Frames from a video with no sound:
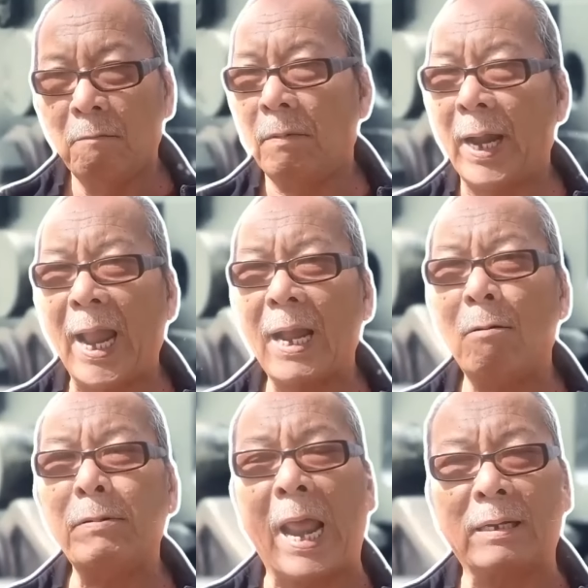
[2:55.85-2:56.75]
và Nga
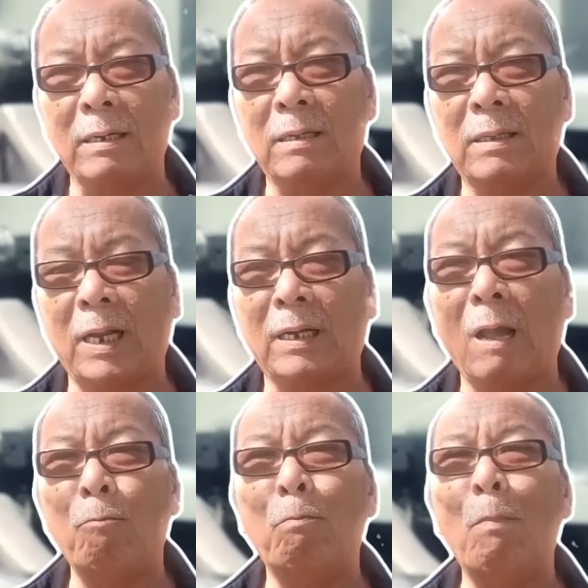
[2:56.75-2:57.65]
không đạt được thành
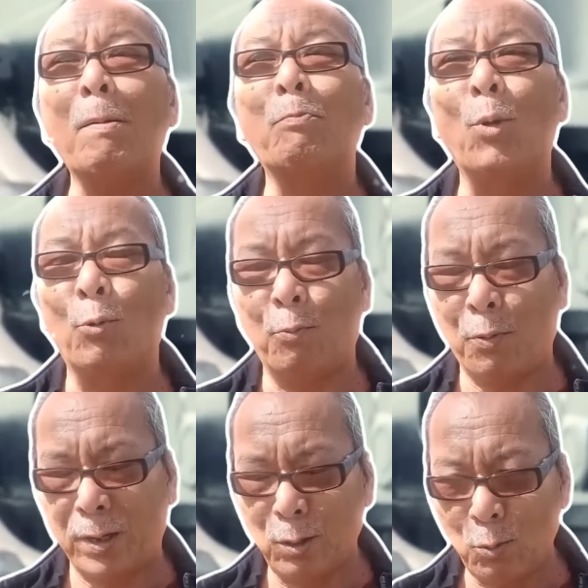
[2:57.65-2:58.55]
công bắt buộc
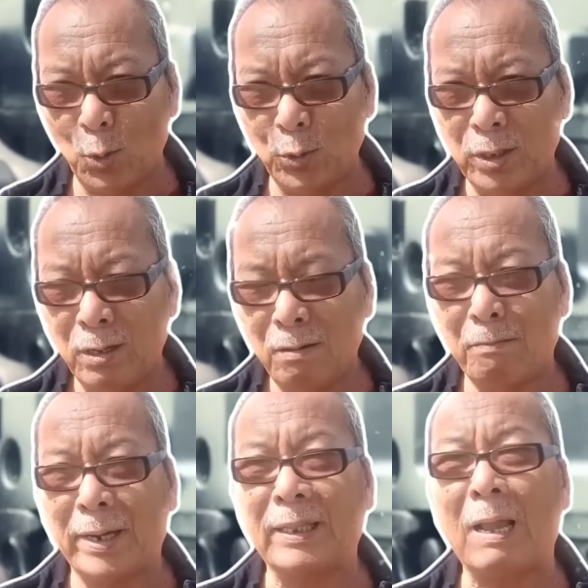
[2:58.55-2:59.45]
phải rút lui
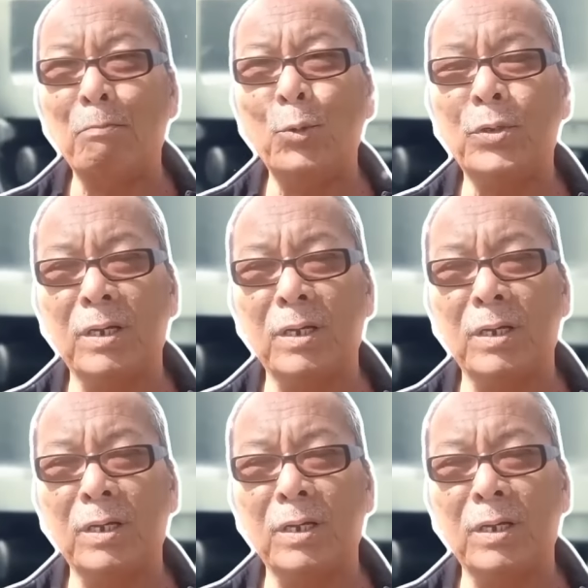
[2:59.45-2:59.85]
mà tham mưu